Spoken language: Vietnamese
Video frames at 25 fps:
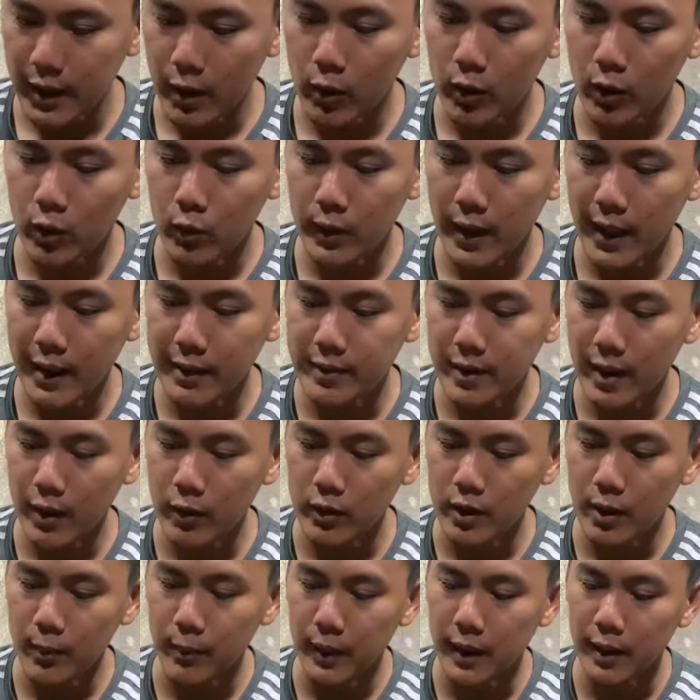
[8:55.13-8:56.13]
giao lưu giá sáu
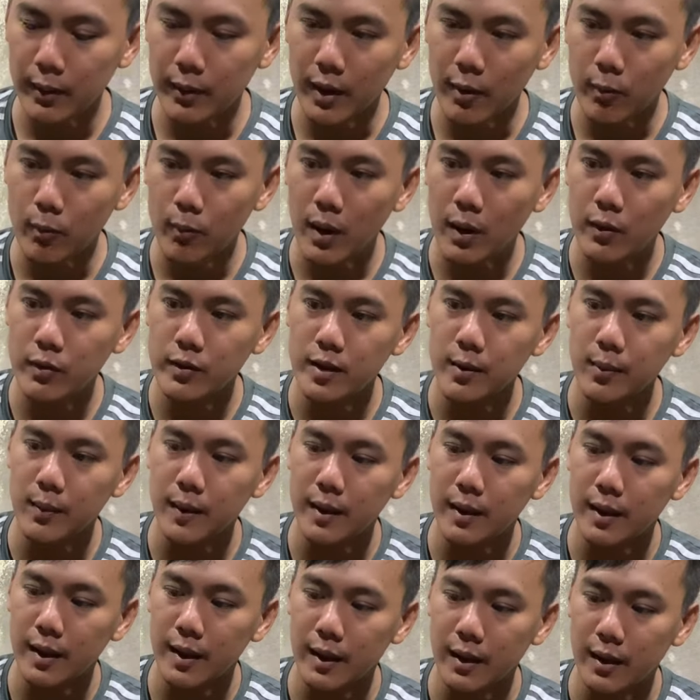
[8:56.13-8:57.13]
trăm ngàn đồng bao ship
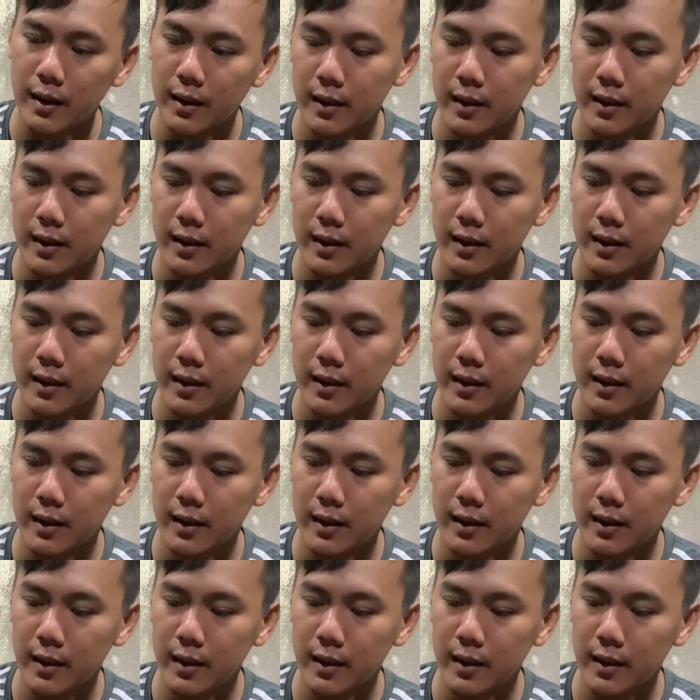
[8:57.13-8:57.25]
anh chị.